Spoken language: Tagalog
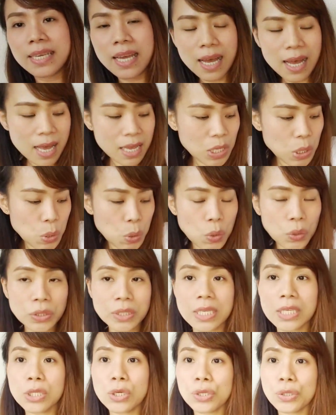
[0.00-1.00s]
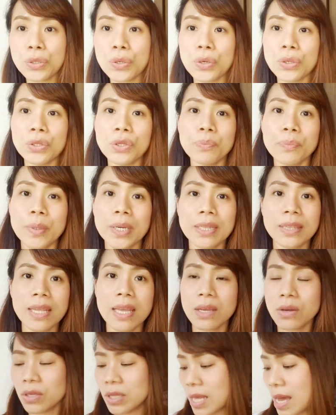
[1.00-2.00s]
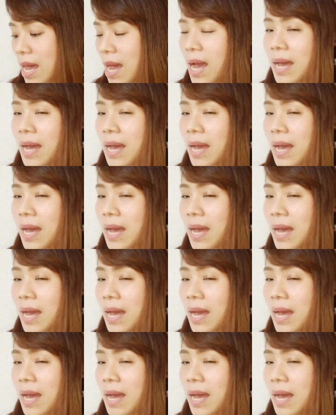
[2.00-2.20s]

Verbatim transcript: saka yung sinod ko ng birthday ko na